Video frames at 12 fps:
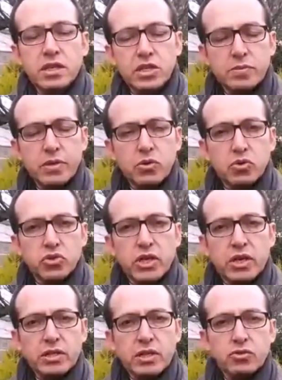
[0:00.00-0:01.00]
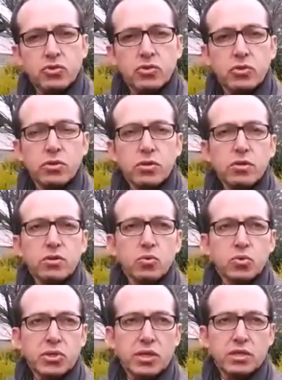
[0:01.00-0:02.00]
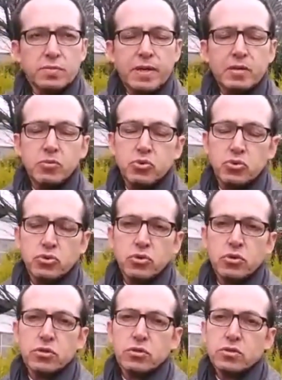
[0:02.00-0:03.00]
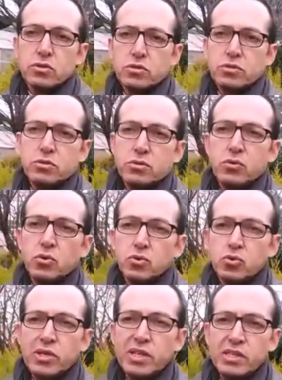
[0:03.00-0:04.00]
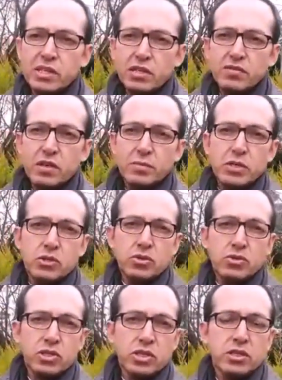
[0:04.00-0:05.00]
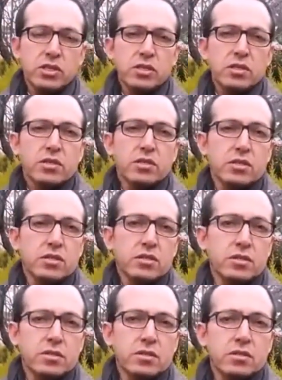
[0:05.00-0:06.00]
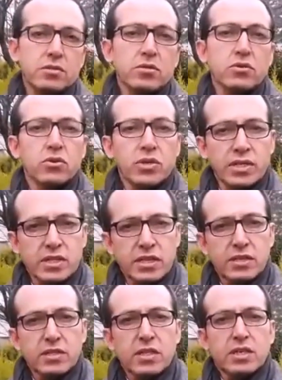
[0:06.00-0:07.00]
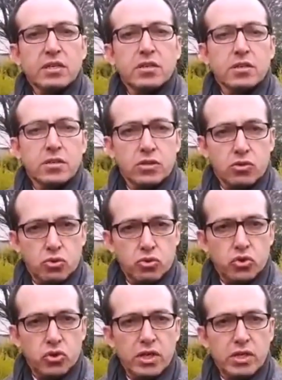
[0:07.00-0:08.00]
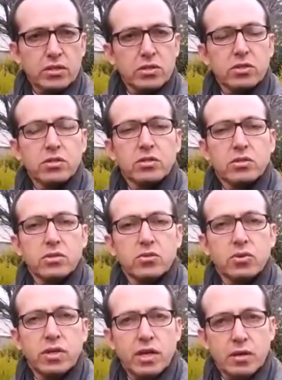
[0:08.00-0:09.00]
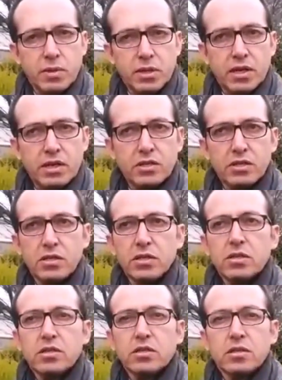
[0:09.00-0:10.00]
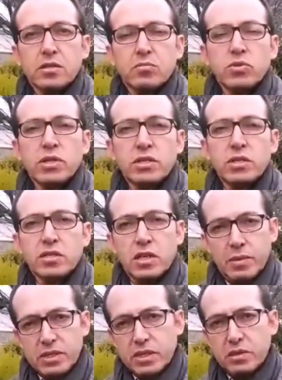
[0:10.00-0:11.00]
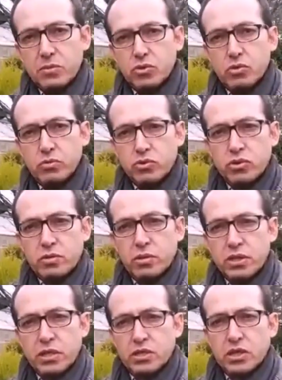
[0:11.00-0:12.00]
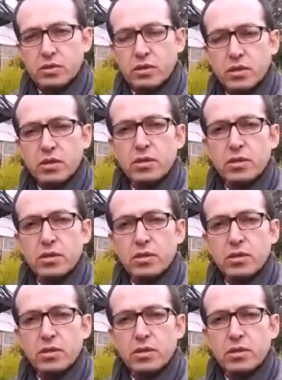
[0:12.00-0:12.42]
gelişmenin olacağından. Çünkü Uluslararası PEN bu tür e, onur üyelikleri vermeden önce e, o yazarın da e, görüşünü alır, e, ona haber iletir. E, bununla ilgili temaslarımız olmuştu Demirtaş'la e,